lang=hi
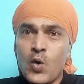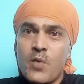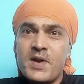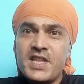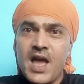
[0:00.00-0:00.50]
और
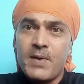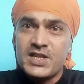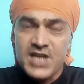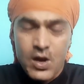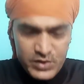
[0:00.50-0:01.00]
मीडिया बड़े
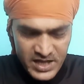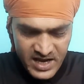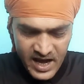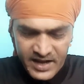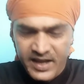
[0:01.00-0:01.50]
चाव से
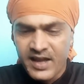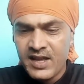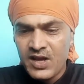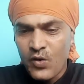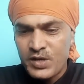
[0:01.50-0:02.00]
दिखा रही है
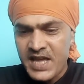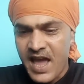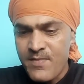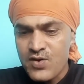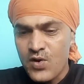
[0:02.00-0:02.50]
और ये
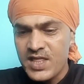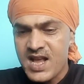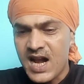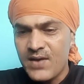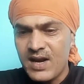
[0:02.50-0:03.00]
है भी कौन
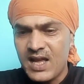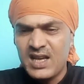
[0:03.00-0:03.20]
दिखाने वाला